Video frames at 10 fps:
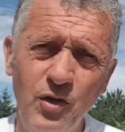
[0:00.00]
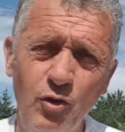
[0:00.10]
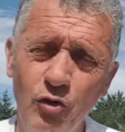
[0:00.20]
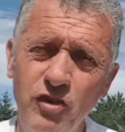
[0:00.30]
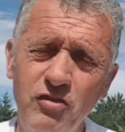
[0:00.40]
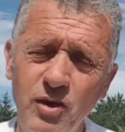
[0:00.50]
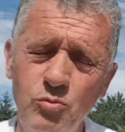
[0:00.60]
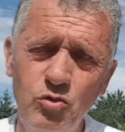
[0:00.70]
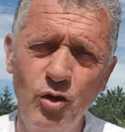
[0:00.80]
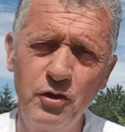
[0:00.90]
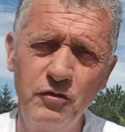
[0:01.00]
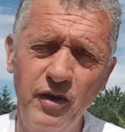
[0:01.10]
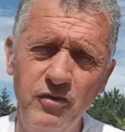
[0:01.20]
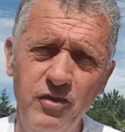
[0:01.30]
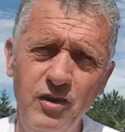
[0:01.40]
leurs inscriptions à
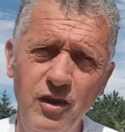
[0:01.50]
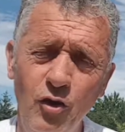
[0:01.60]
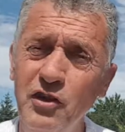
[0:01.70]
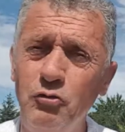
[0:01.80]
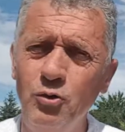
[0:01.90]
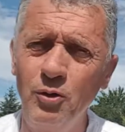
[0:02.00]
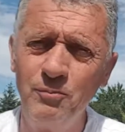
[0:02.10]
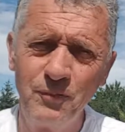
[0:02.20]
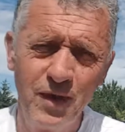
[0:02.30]
l'université en nature.